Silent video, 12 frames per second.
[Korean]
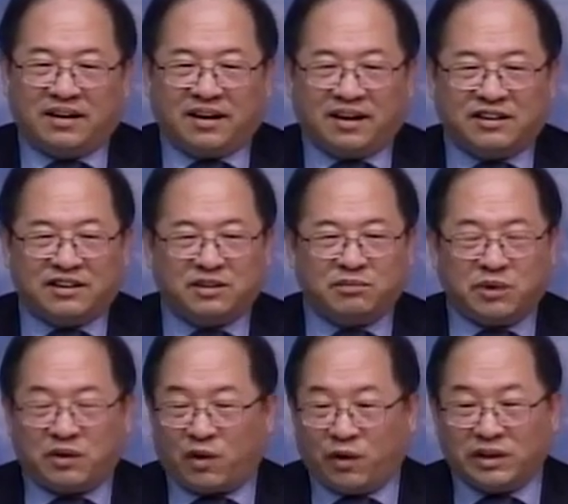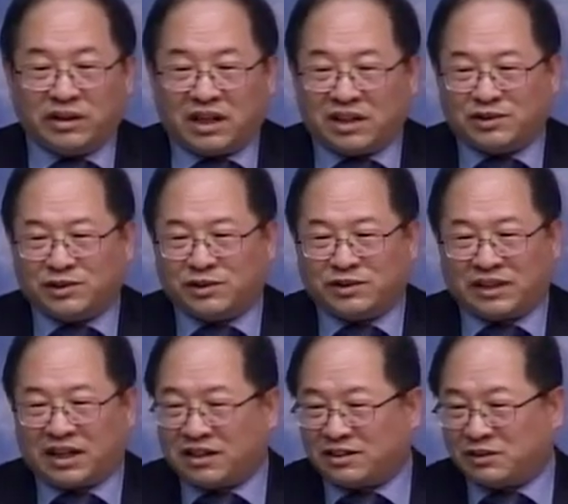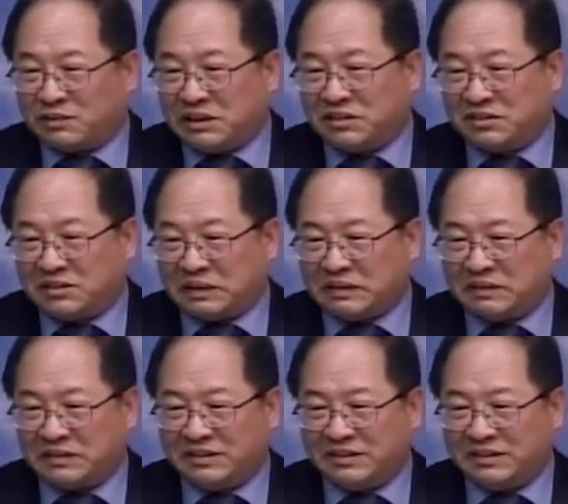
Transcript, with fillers: 예, 그런 모양 거의 깨지고 사라지고 막 이러더라고요.